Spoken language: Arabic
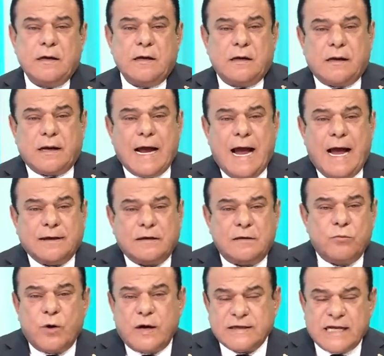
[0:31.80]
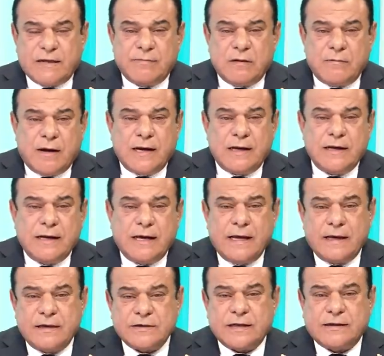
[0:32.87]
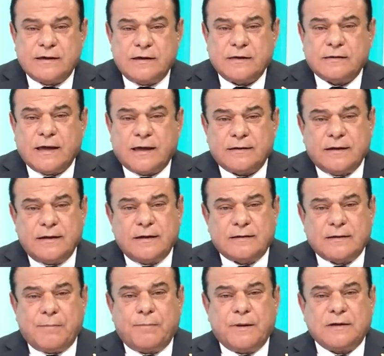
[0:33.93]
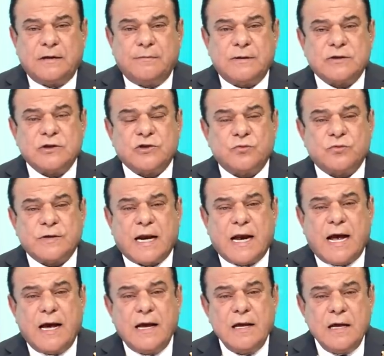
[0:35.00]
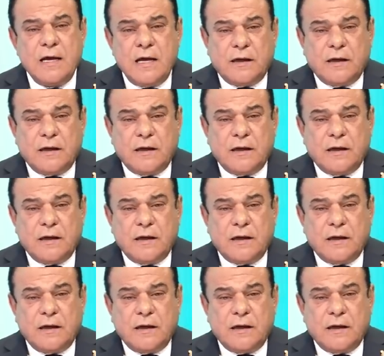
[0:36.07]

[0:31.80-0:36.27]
راحت الموازنه الماليه اجت للتخطيط طبت المجلس الوزراء